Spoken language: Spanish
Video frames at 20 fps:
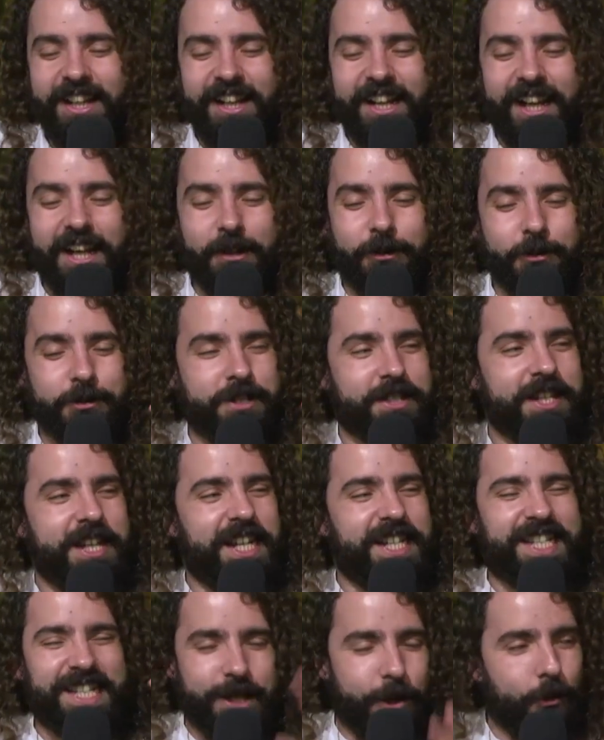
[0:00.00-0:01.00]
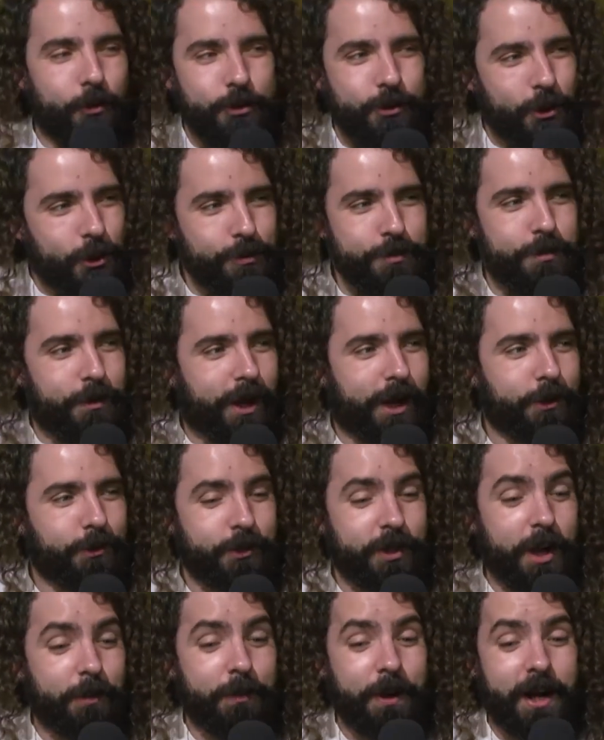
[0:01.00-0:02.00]
Entonces, según yo no me iba a
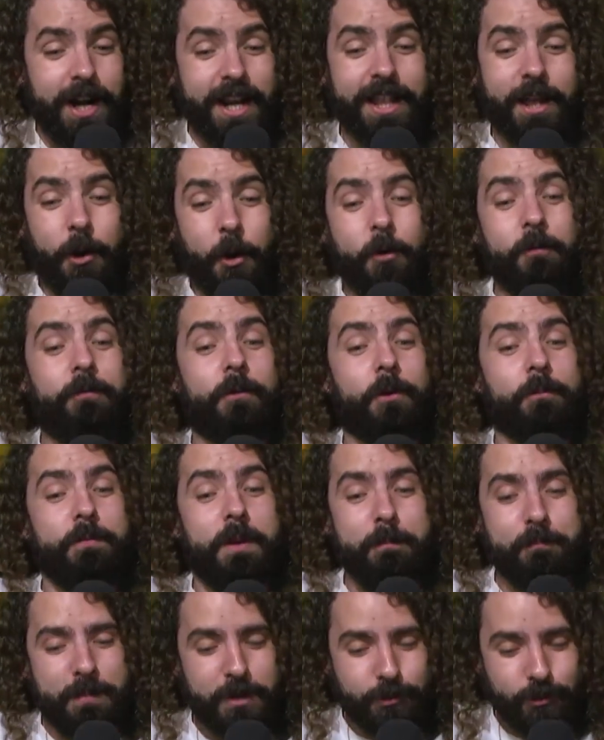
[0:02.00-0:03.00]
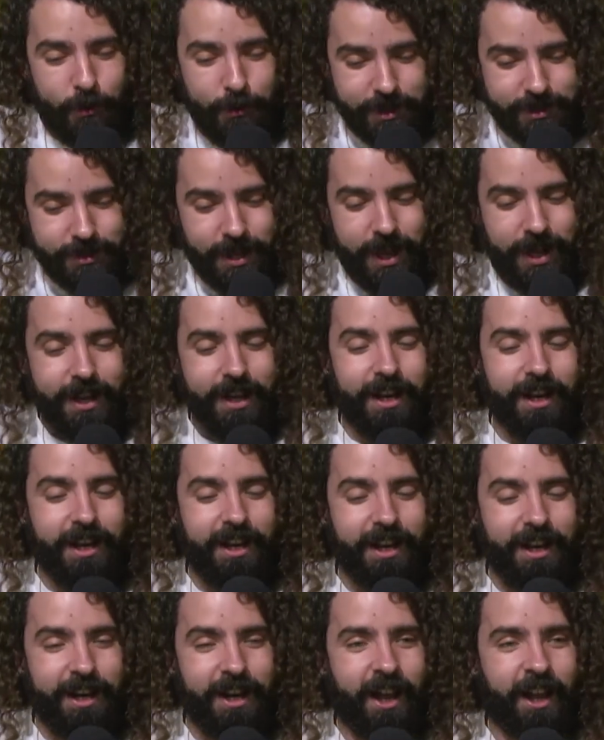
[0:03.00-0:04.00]
relacionar para nada. Conforme empezó a avanzar
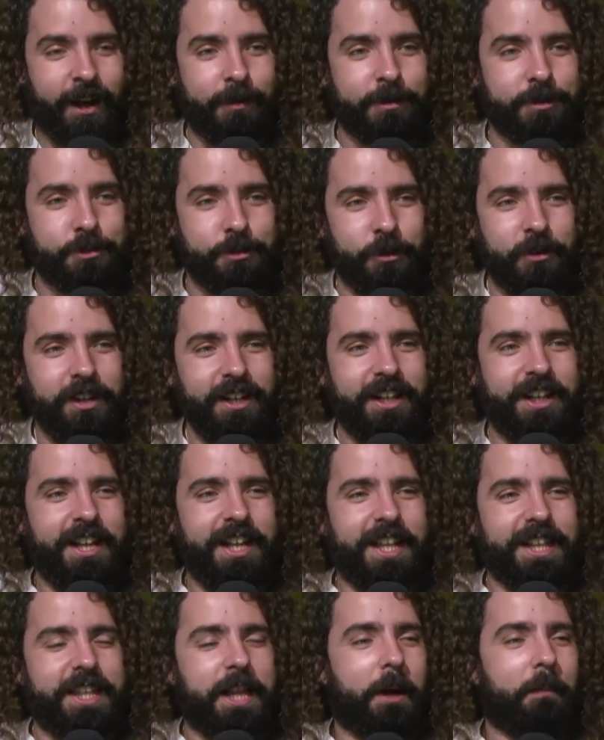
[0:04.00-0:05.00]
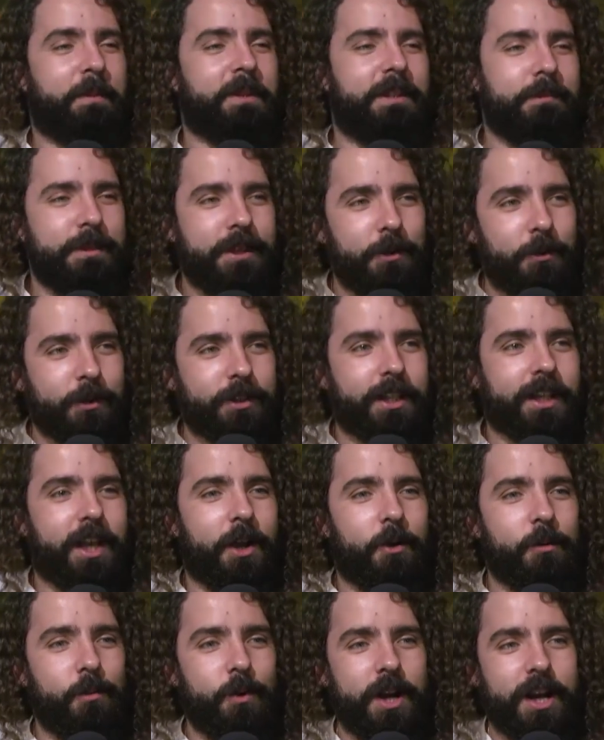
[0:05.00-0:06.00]
la grabación, de repente me di cuenta que
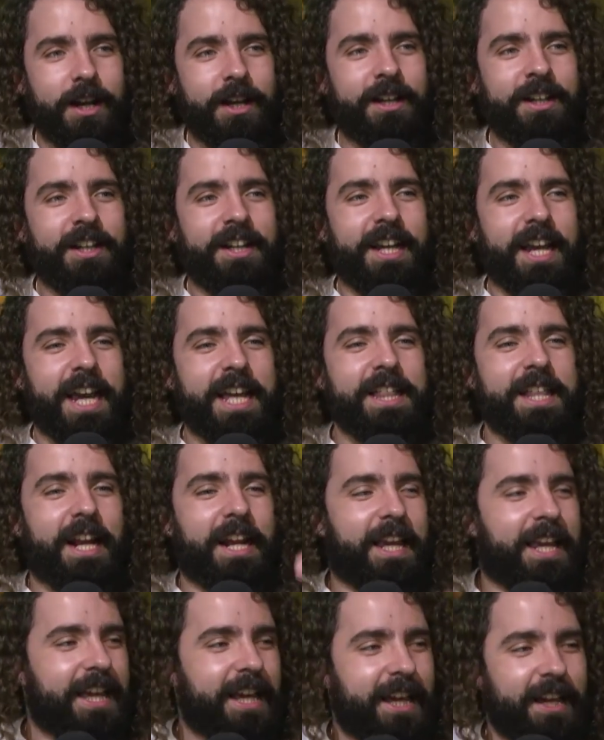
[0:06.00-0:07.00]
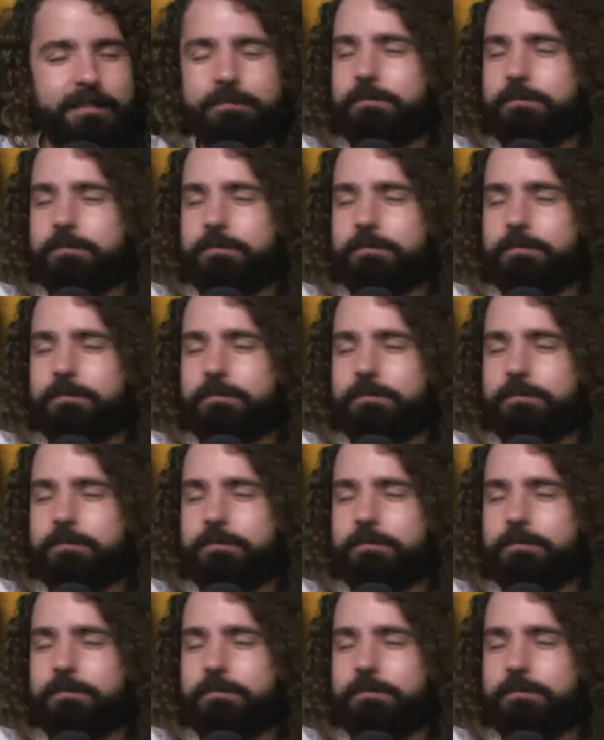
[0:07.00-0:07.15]
como una energía